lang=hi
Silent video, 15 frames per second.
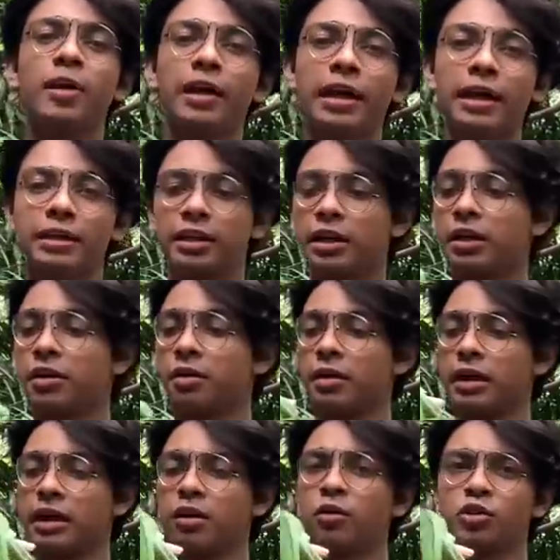बनाया था
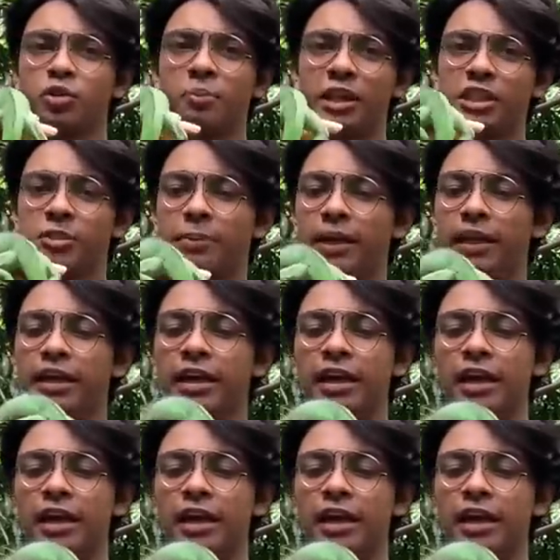एक कुछ मंथ्स पहले